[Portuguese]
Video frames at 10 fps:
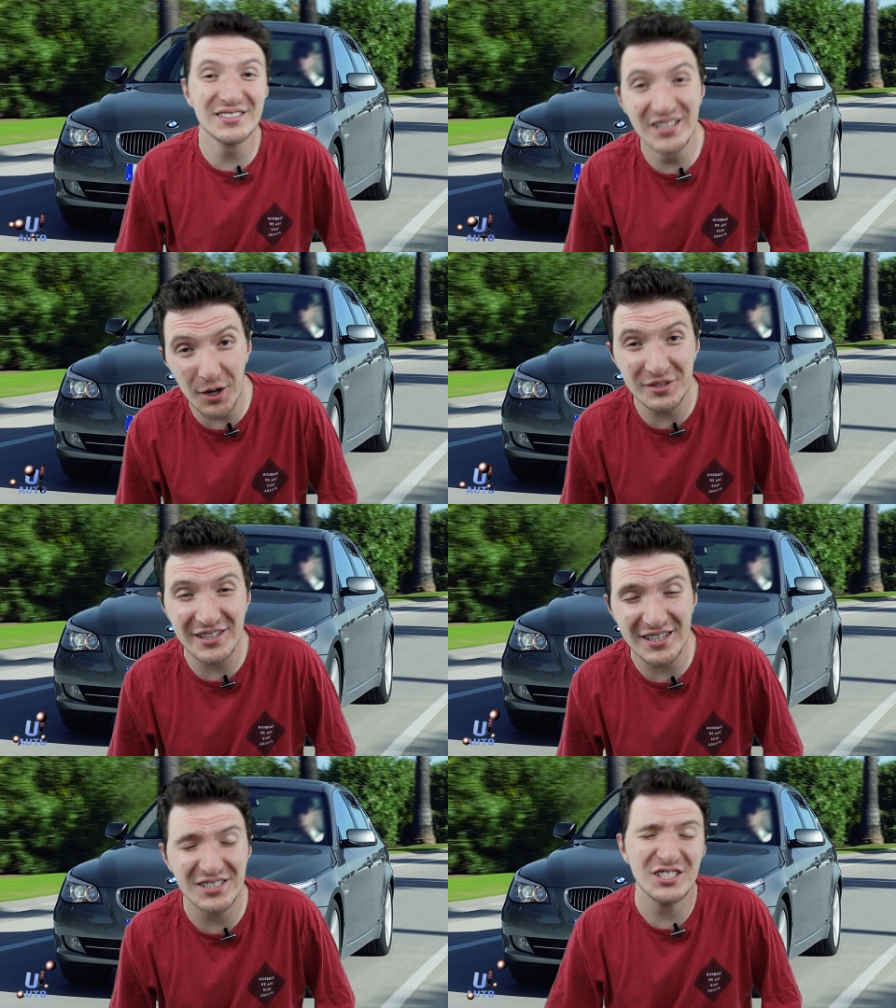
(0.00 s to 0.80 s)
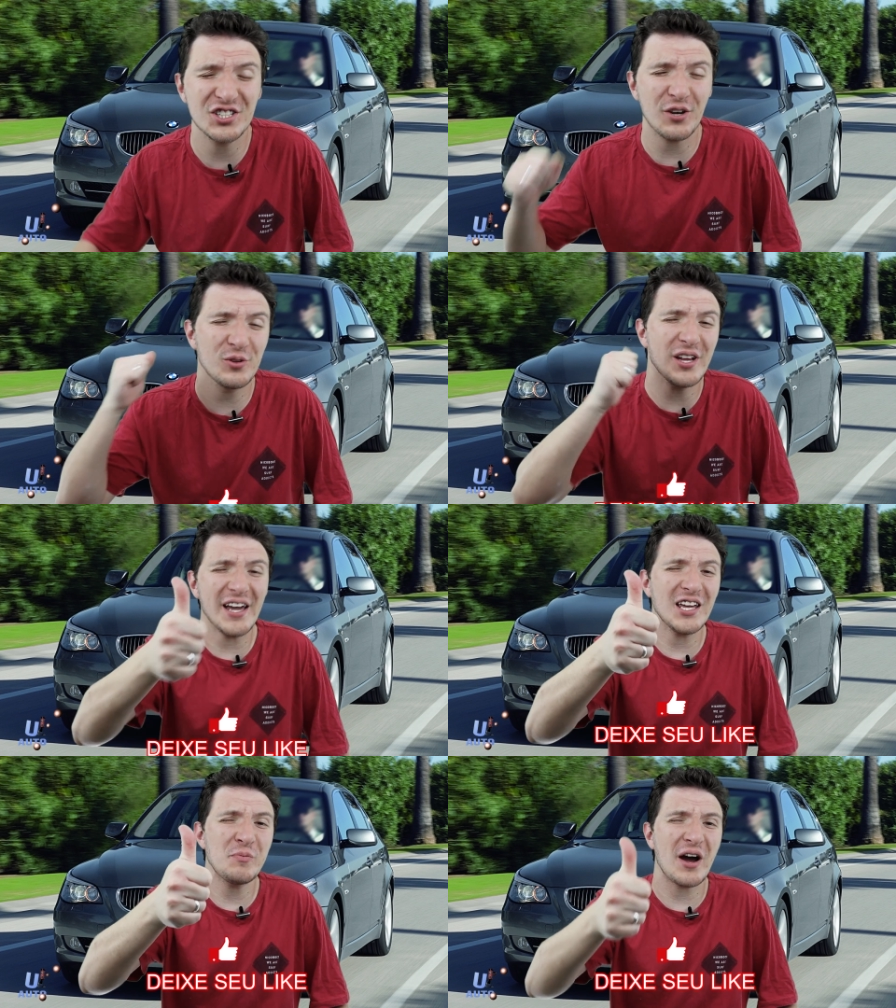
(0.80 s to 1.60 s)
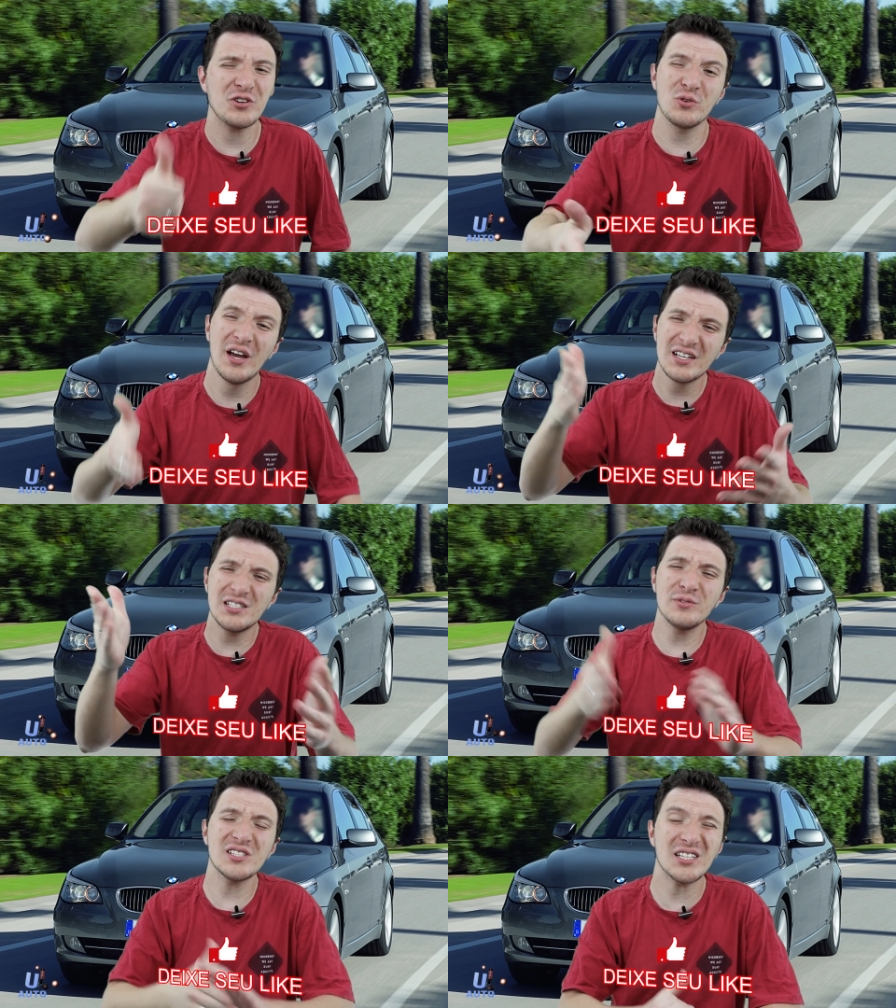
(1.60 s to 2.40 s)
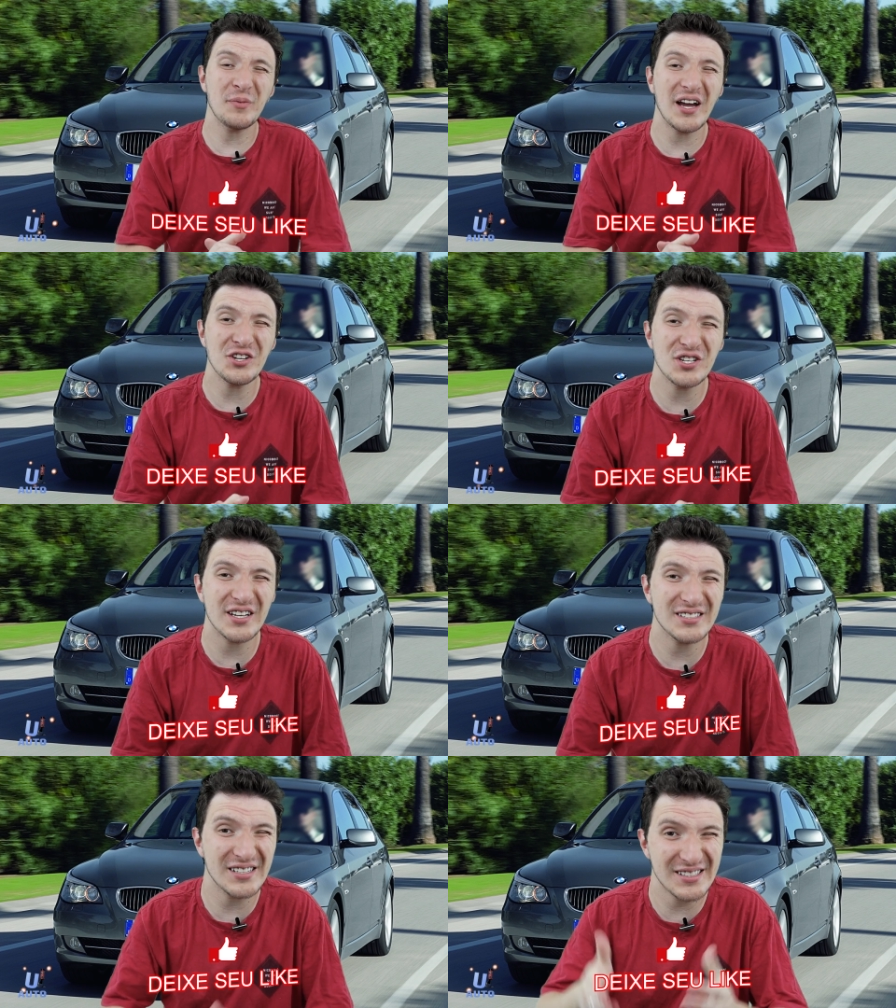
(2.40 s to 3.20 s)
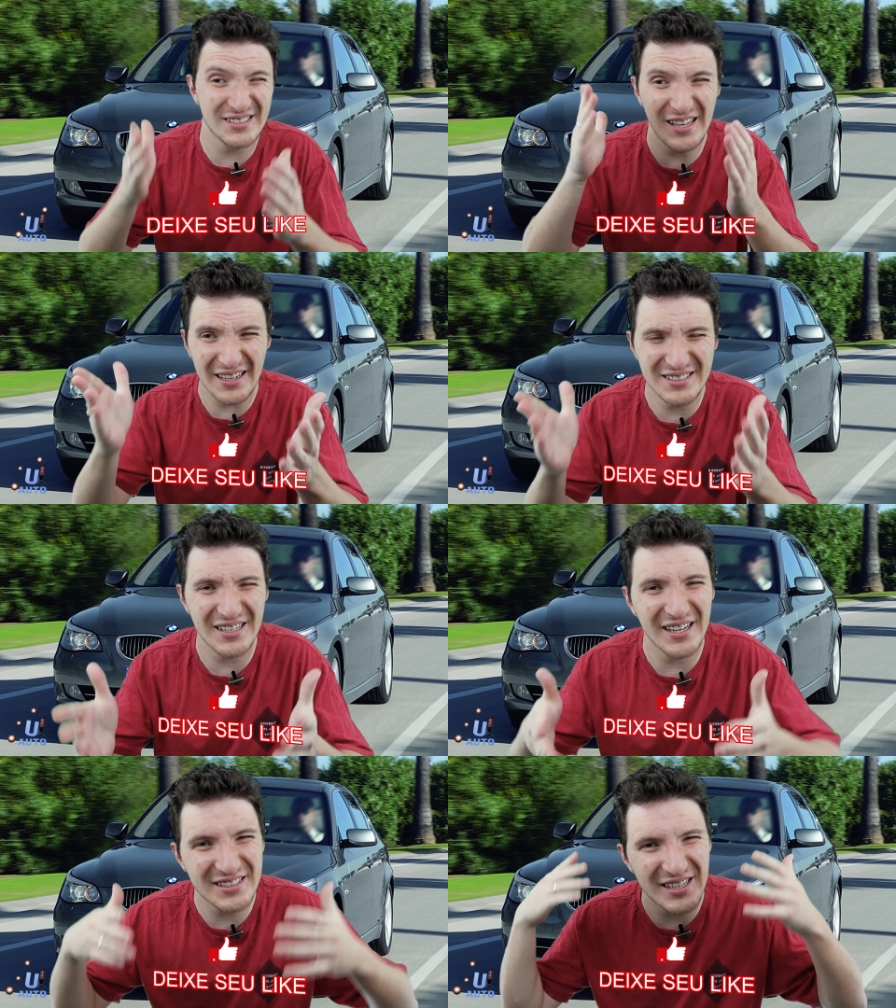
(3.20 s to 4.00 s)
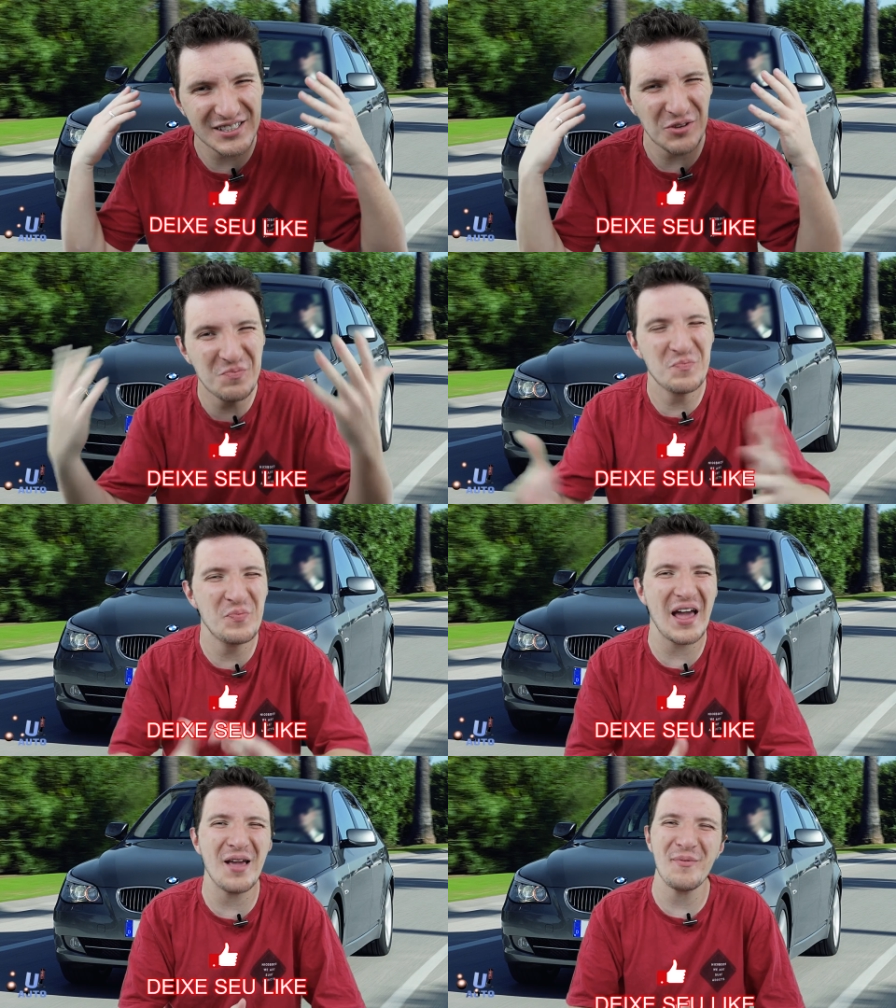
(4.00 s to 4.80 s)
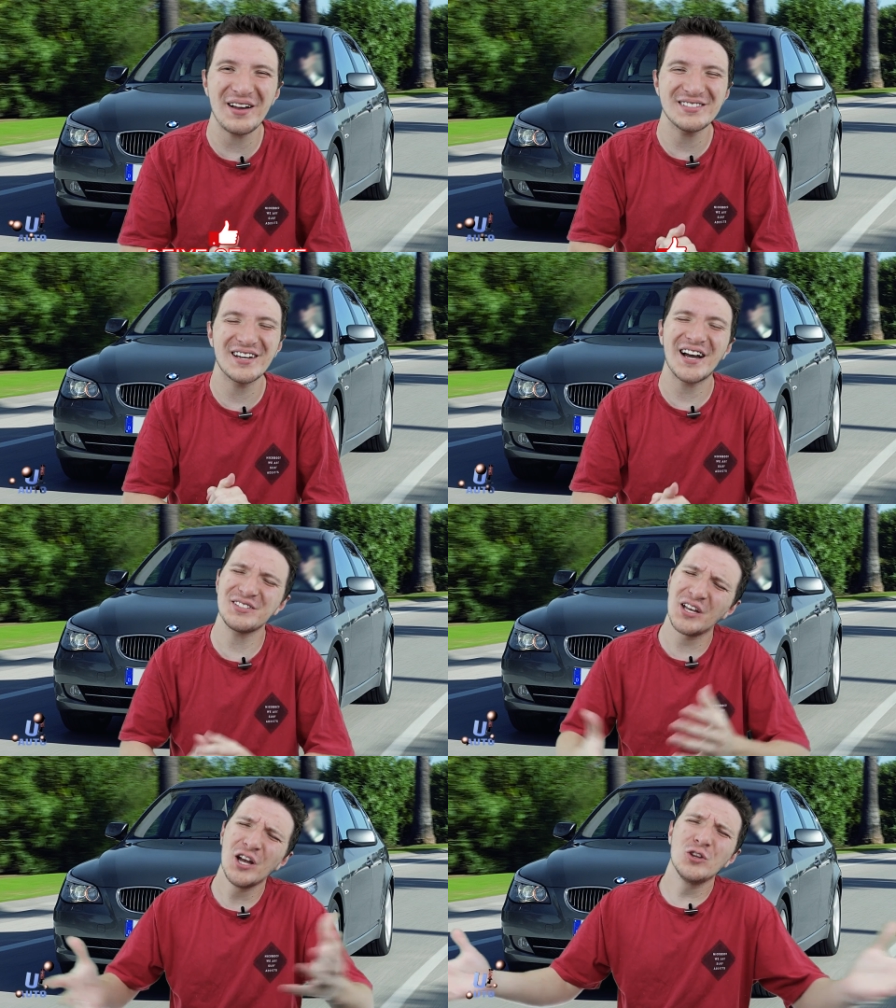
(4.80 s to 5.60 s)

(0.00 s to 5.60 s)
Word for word: não esqueça de deixar o like embaixo se você também acha que essas lasanhas aí são bem mais legais